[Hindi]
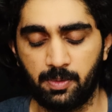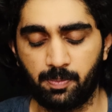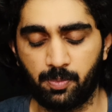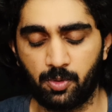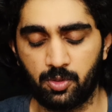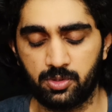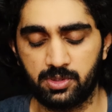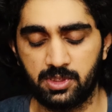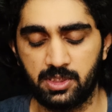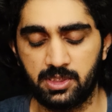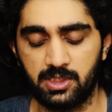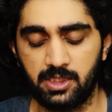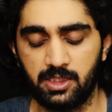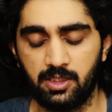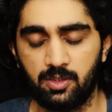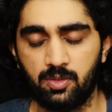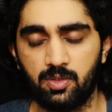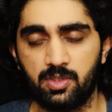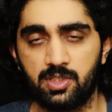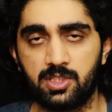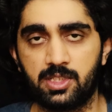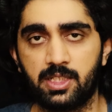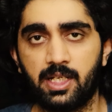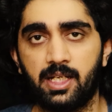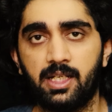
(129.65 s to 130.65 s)
प्रोसेसिंग को
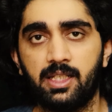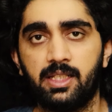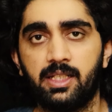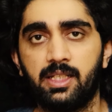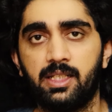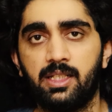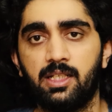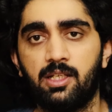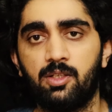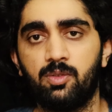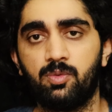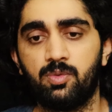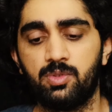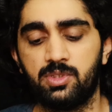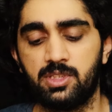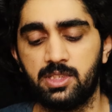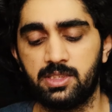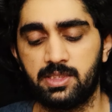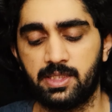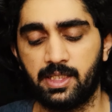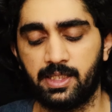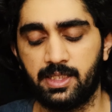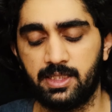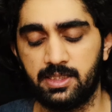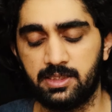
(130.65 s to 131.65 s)
स्टार्ट करेगा और कुछ ही
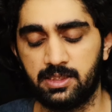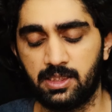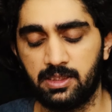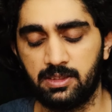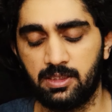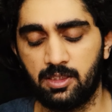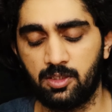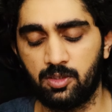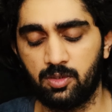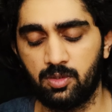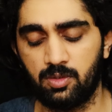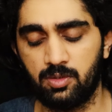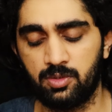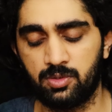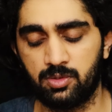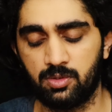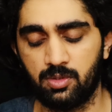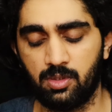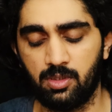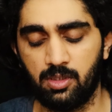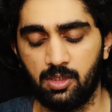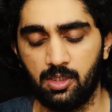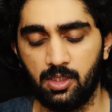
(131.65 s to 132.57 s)
सेकंड्स के अंदर इसको